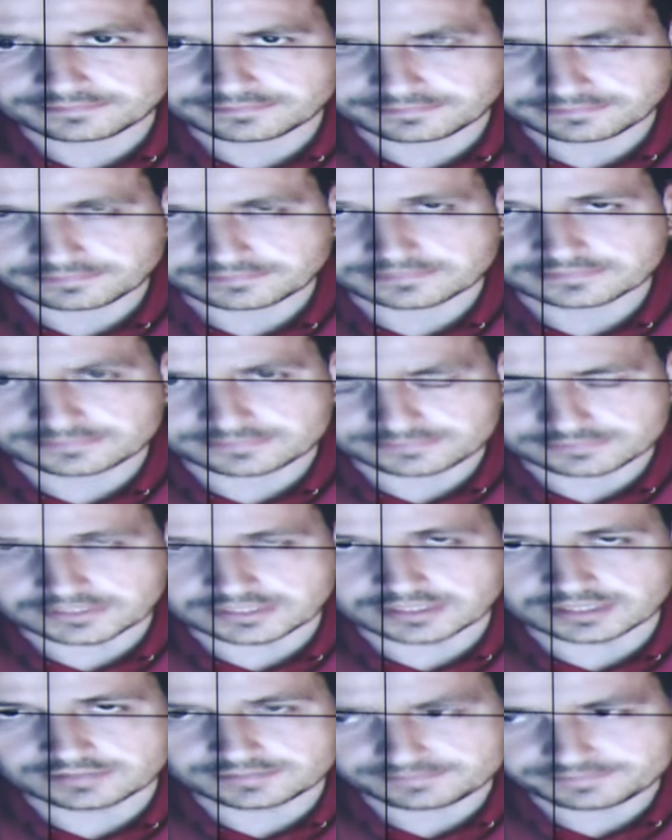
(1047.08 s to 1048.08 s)
Да.
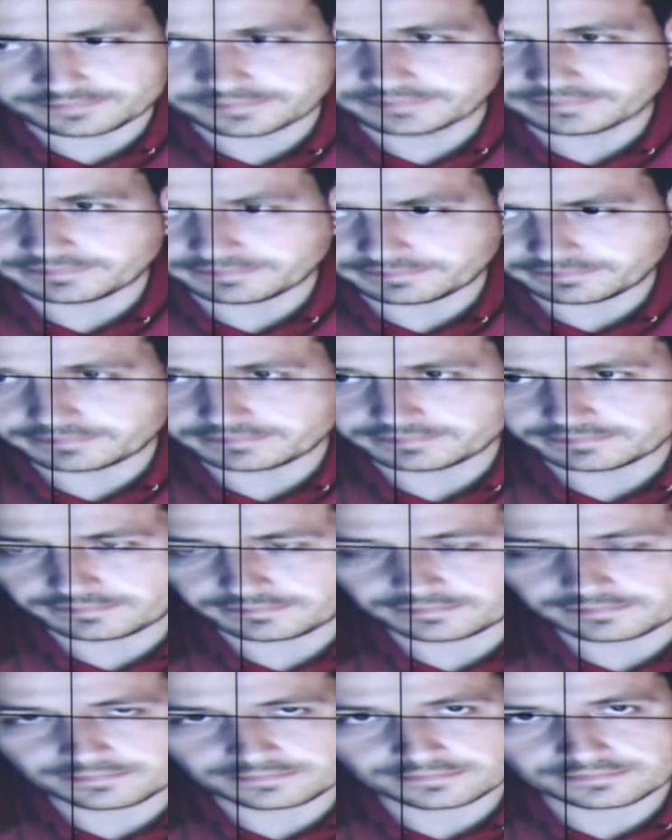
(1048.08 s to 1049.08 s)

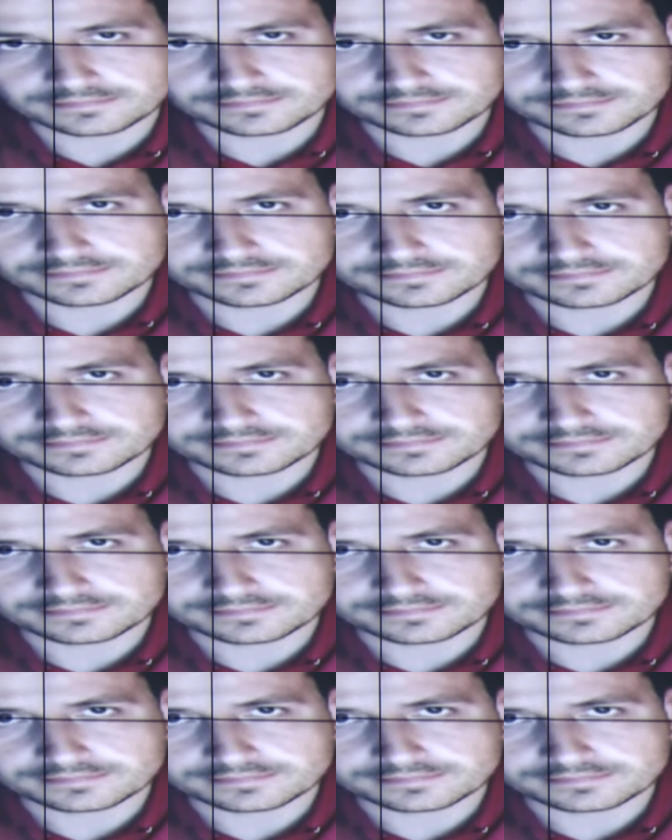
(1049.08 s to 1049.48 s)
А, как вы